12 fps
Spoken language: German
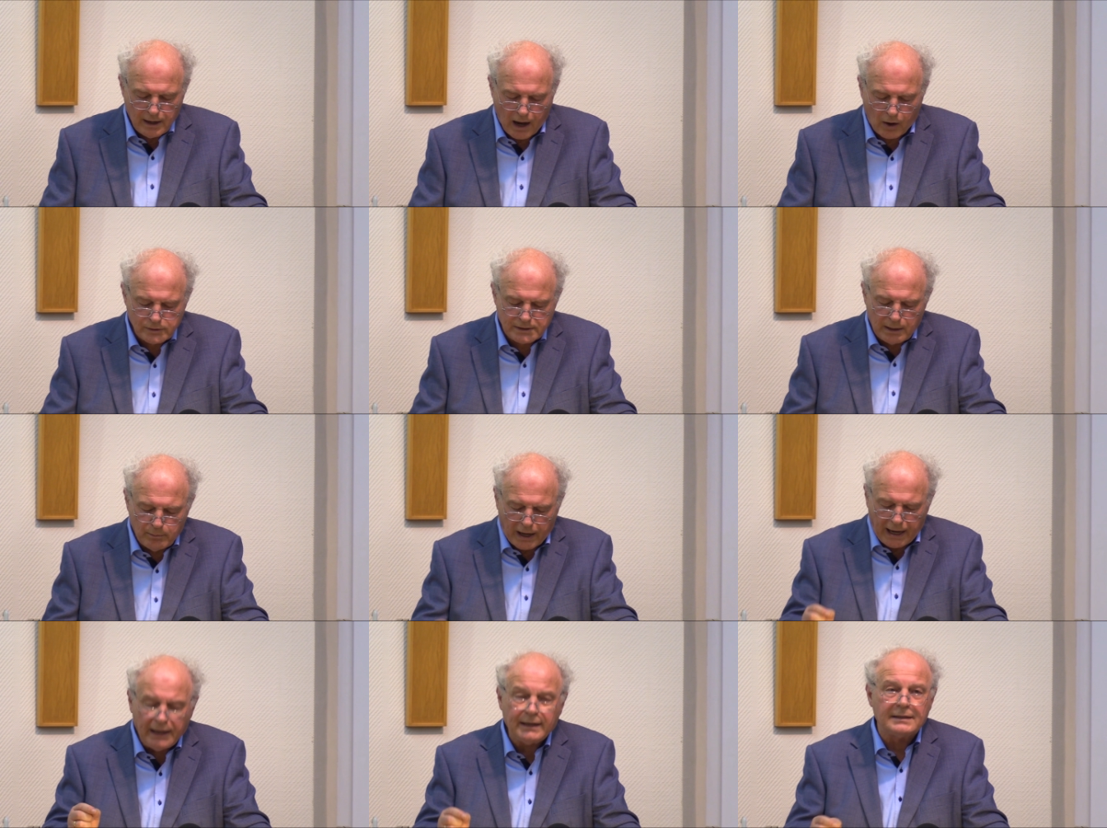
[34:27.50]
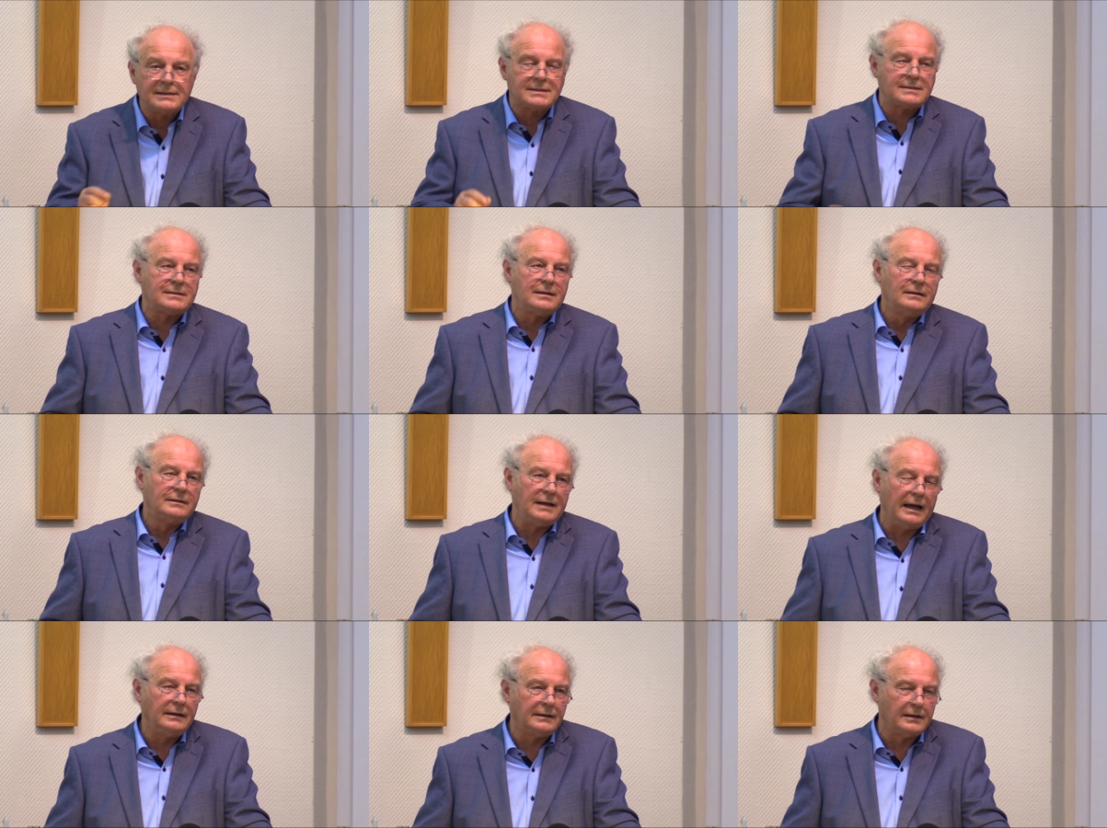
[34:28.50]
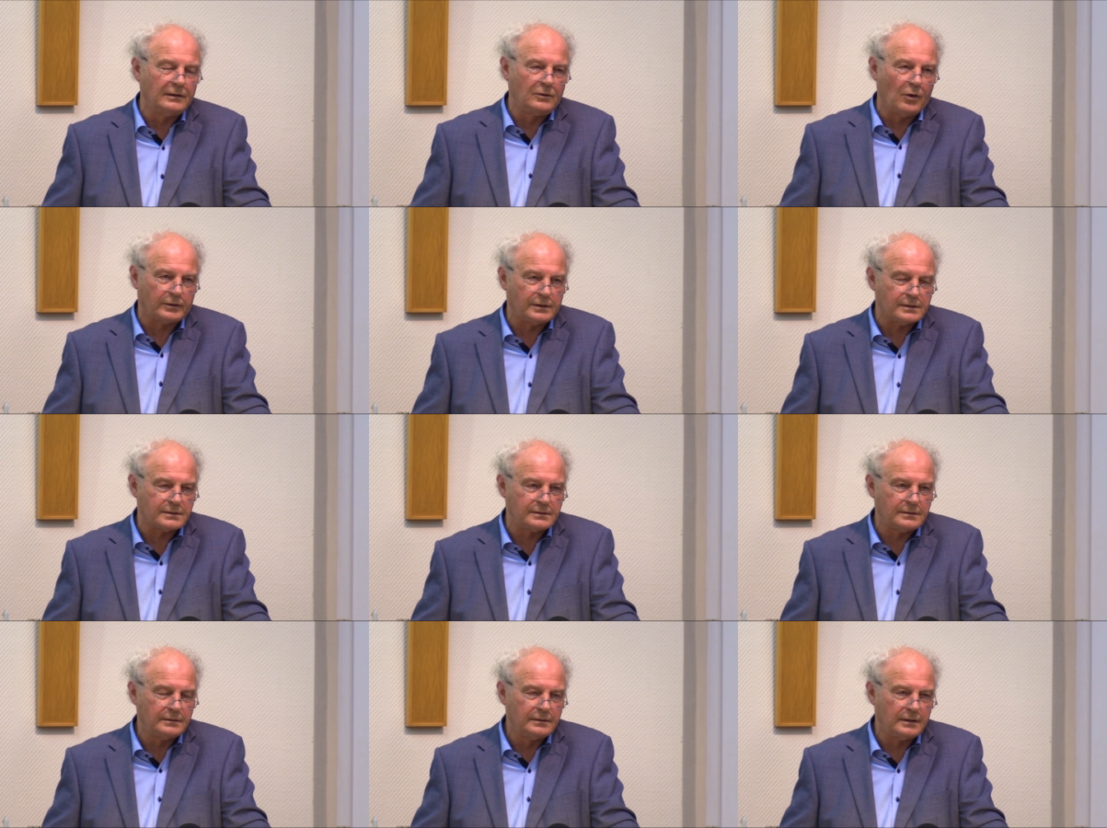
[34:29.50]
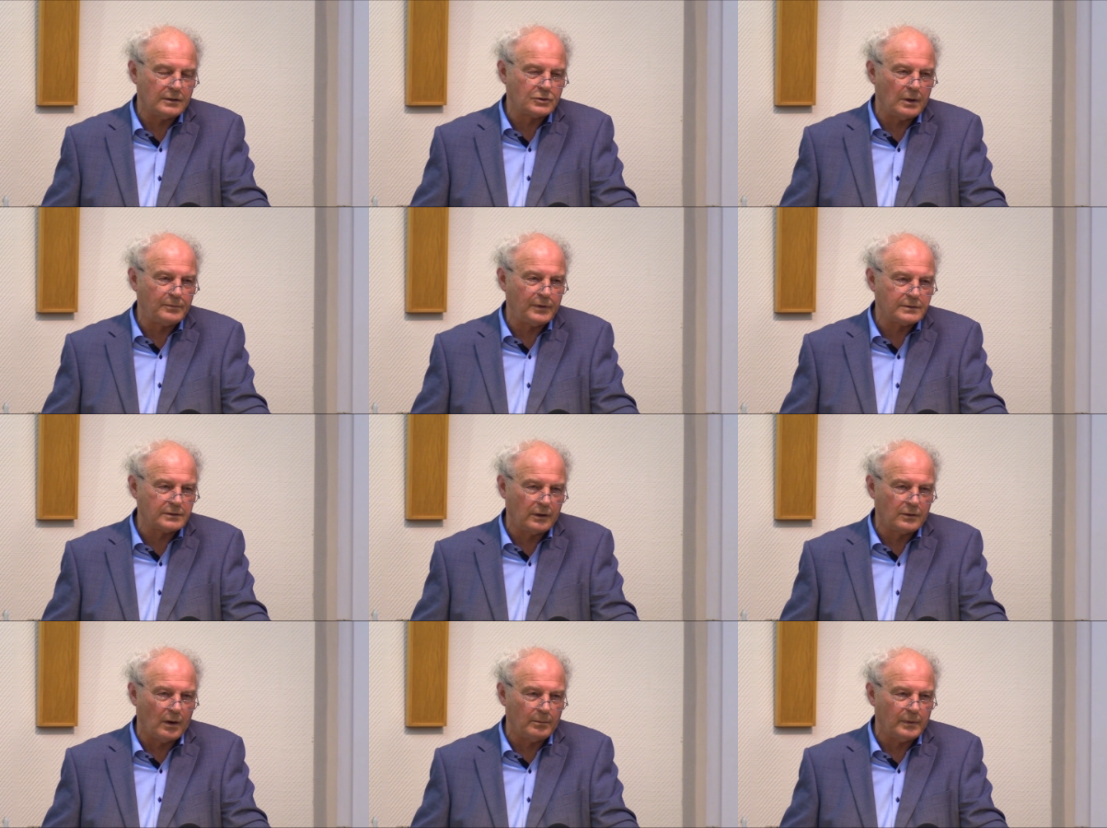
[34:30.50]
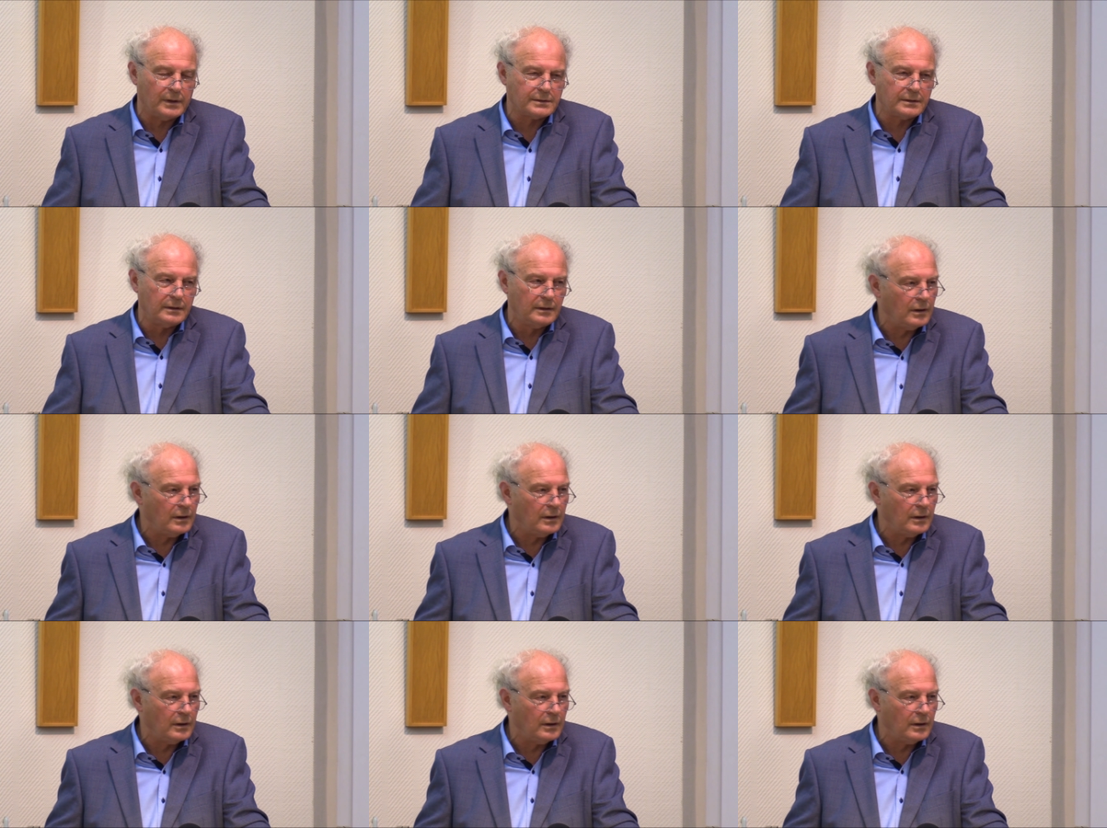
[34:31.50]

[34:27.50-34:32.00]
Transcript: aus dem Rechtsdenken Gottes, des Schöpfers gekommen ist.